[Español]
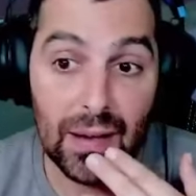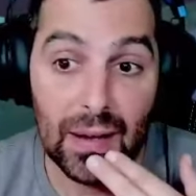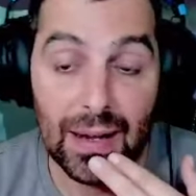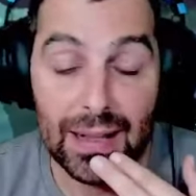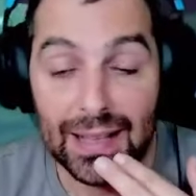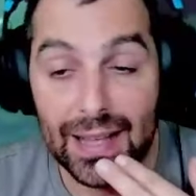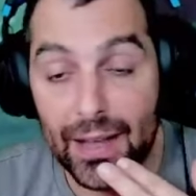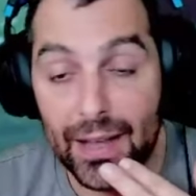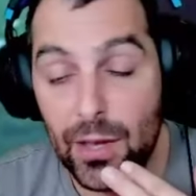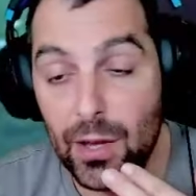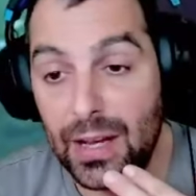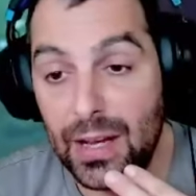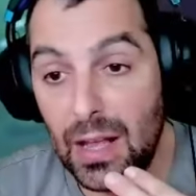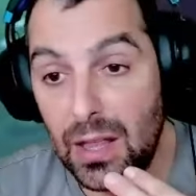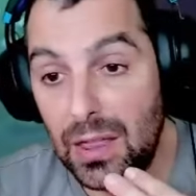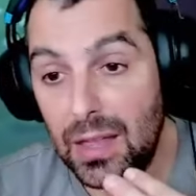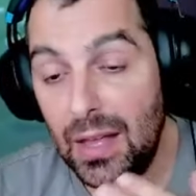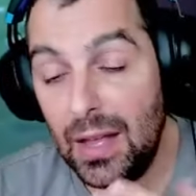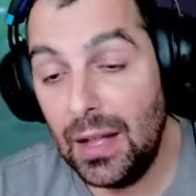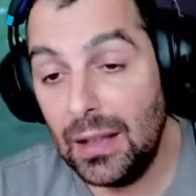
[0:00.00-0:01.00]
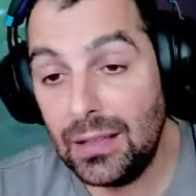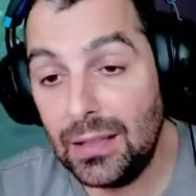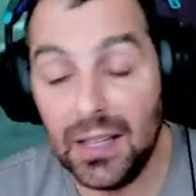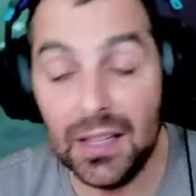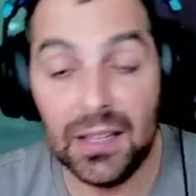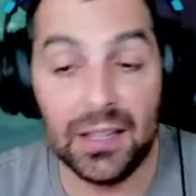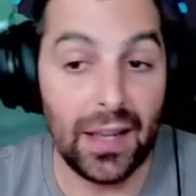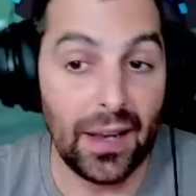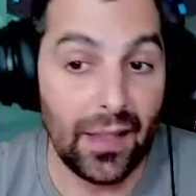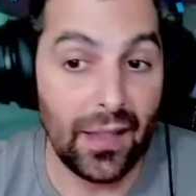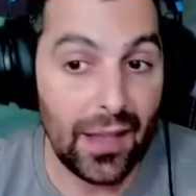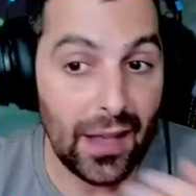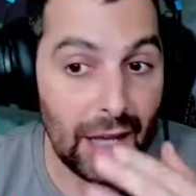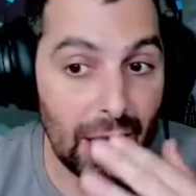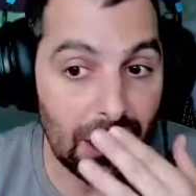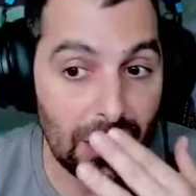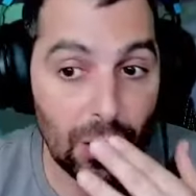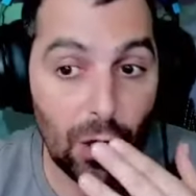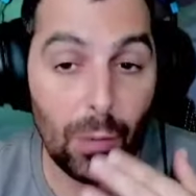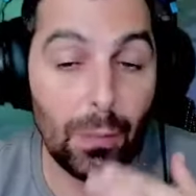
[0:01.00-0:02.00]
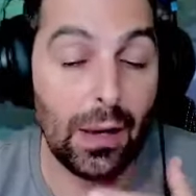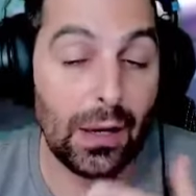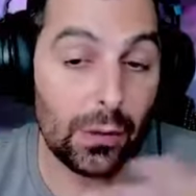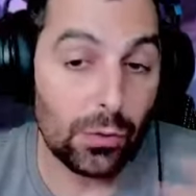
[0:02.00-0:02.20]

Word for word: el daño que hace el títere de Yoma,